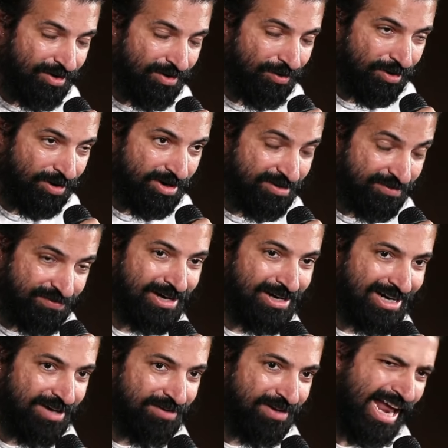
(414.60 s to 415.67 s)
ఒక
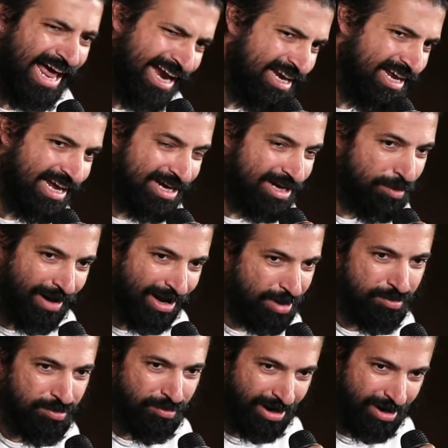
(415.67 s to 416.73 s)
డిఫరెంట్ లెవెల్ ఆయన ఇంకా
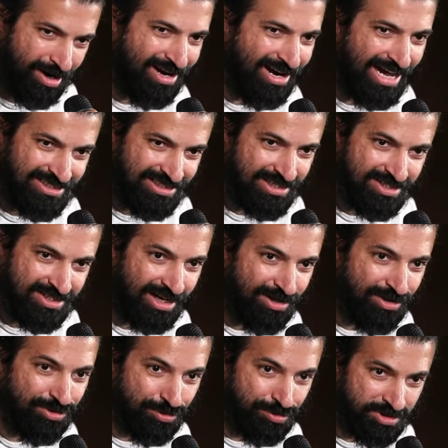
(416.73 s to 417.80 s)
మనం మనం రాసే
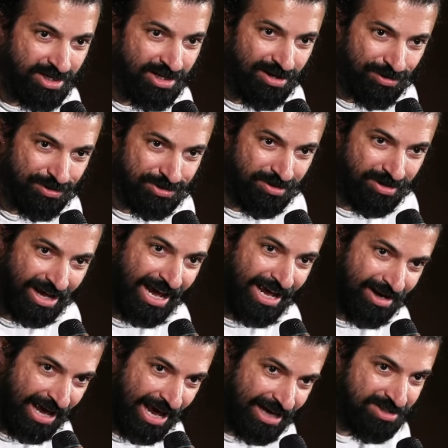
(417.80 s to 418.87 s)
చాలా తూచ్ డైలాగ్స్ ఉంటాయి
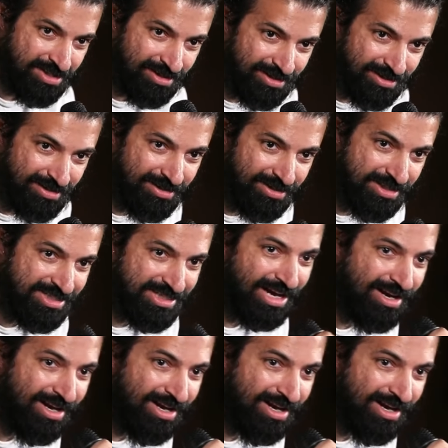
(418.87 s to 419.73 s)
ఆయన యాక్చువల్లీ చాలా